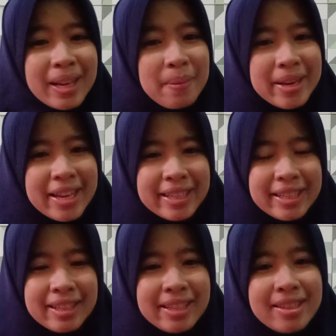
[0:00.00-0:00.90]
kabar
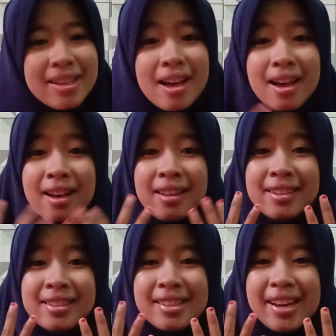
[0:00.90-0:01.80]
hari ini?
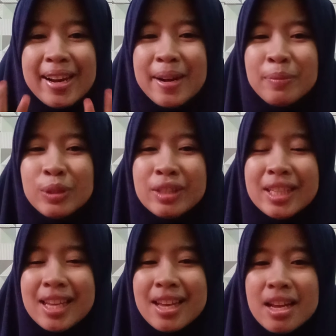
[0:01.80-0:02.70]

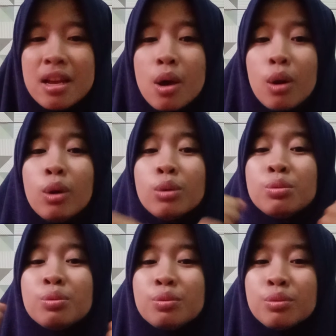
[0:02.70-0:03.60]
Alhamdulillah,
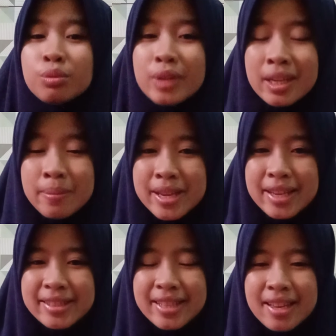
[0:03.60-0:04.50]
luar
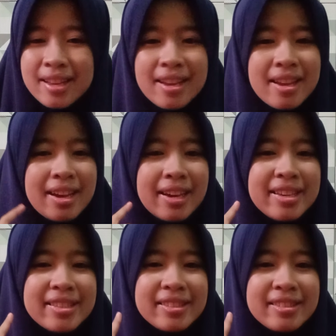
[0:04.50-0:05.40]
biasa.
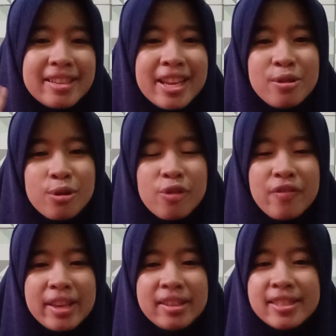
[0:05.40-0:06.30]
SD Nurul
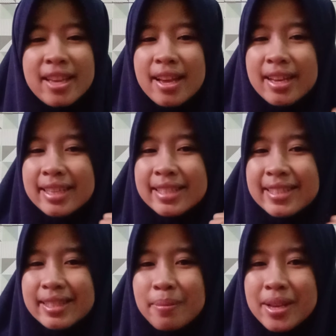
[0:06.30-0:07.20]
Faiza,
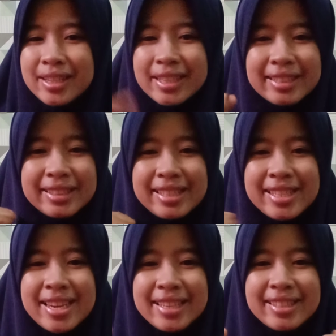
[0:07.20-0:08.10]
semangat.
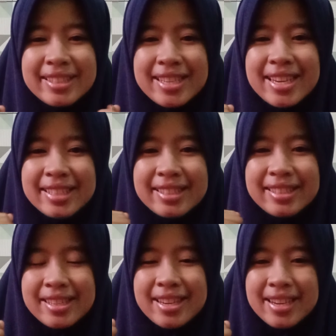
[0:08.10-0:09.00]
Yes, yes,
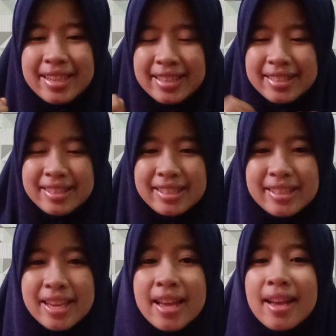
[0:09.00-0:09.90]
yes.
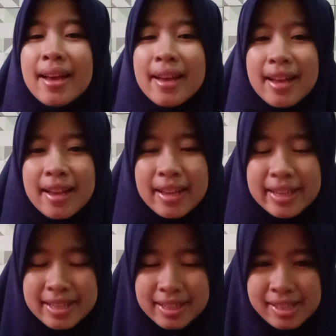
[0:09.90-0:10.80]
Iya.
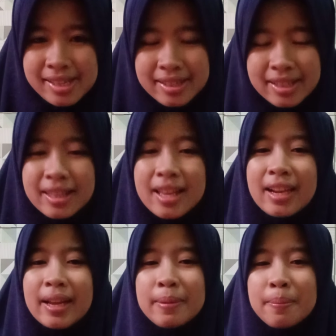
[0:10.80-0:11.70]
Hari ini
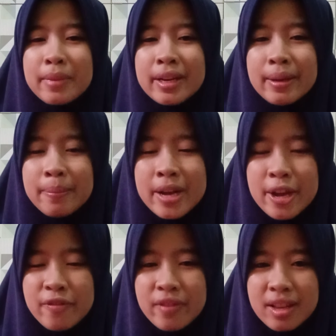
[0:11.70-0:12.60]
kita akan menambah
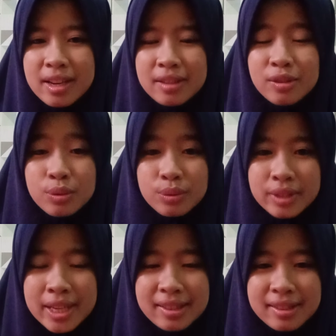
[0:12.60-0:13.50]
hafalan
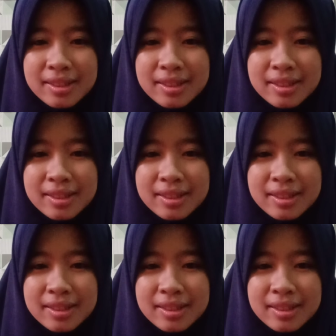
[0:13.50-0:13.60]
surat